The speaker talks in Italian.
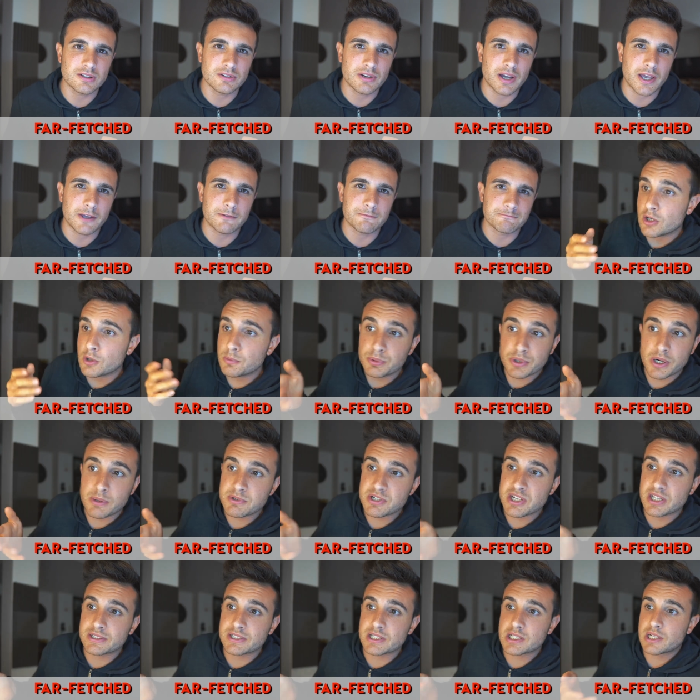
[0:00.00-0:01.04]
Ok. Oppure
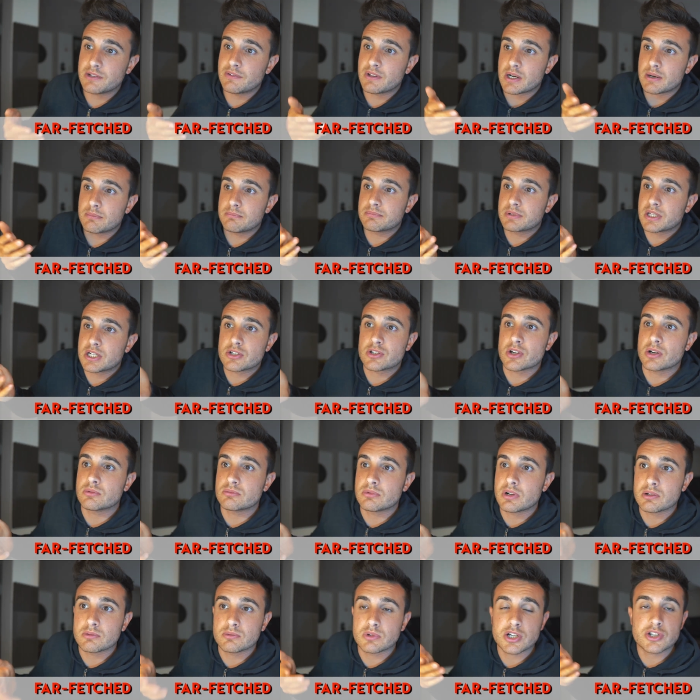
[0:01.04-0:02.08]
possiamo descrivere, che ne so,
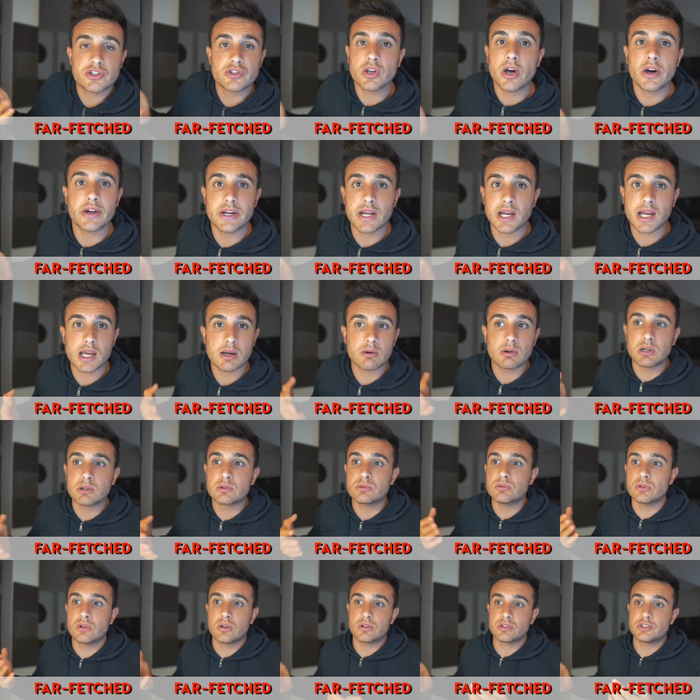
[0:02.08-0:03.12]
una, una storia che
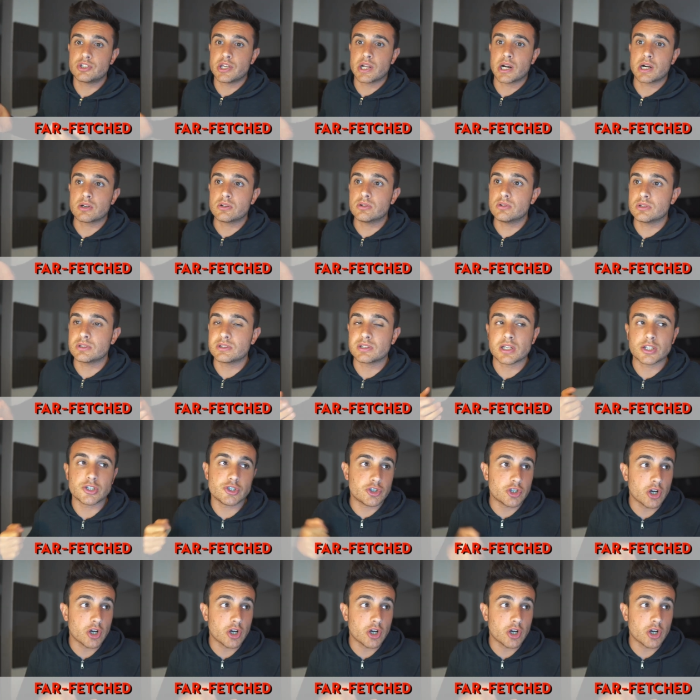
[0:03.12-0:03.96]
qualcuno ci racconta.